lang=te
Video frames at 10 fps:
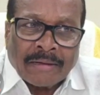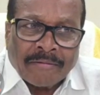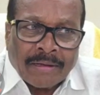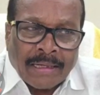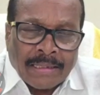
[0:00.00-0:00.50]

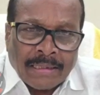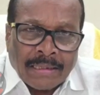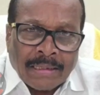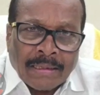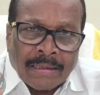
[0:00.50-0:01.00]

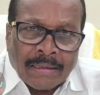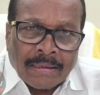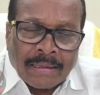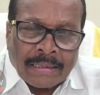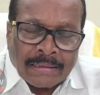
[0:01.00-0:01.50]
ఎవరికైతే
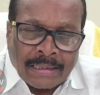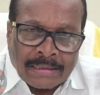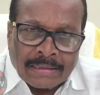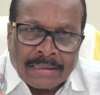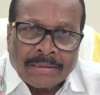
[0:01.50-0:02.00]

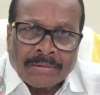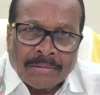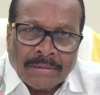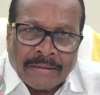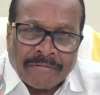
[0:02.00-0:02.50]
అన్యాయం
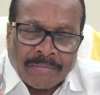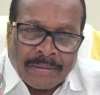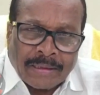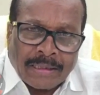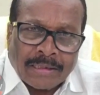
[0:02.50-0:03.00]
జరిగిందో ఎవరి
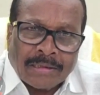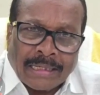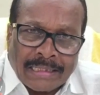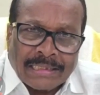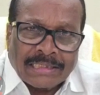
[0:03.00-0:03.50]
మీద అయితే
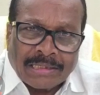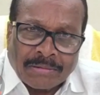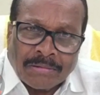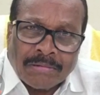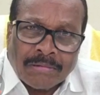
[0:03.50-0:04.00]
దాడి
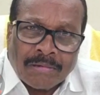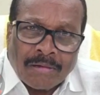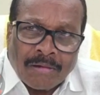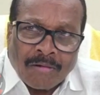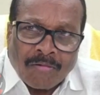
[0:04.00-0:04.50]
చేశారో
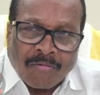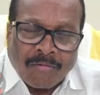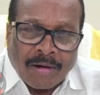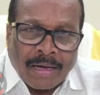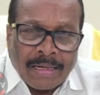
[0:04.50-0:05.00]

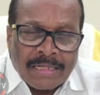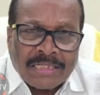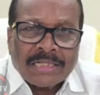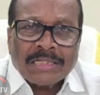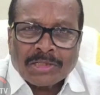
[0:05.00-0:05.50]
వారిని
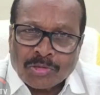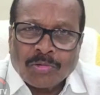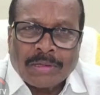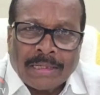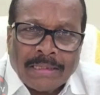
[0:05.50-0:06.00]

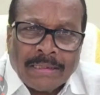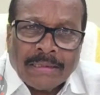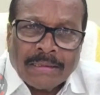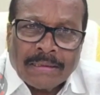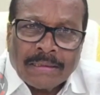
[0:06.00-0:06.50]
శిక్షించకుండా
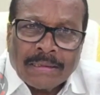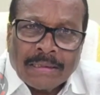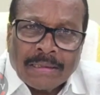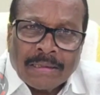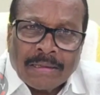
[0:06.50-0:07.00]

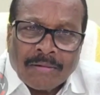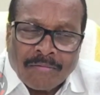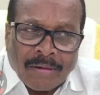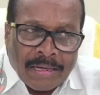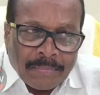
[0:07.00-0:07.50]

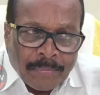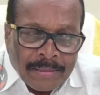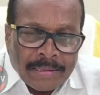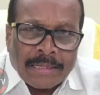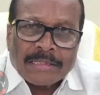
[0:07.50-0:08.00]

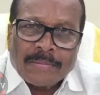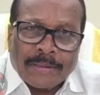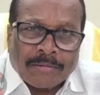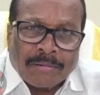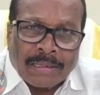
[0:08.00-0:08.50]
వారిపైన కేసులు
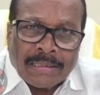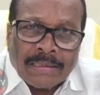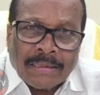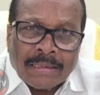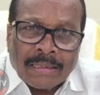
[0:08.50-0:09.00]
పెట్టకుండా
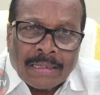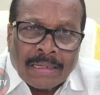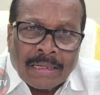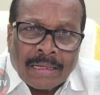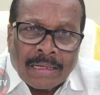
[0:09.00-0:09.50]

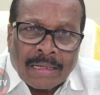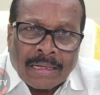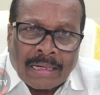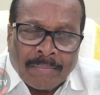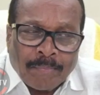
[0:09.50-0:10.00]

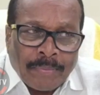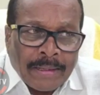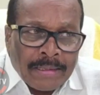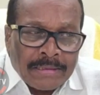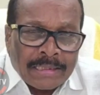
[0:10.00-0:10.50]

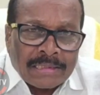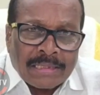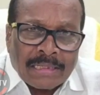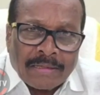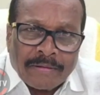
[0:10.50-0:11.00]
కంప్లైంట్
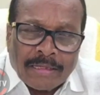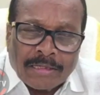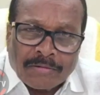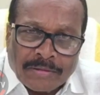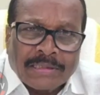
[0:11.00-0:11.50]
చేస్తానికి
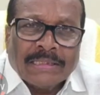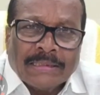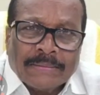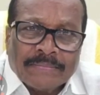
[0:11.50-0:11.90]
వెళ్ళినటువంటి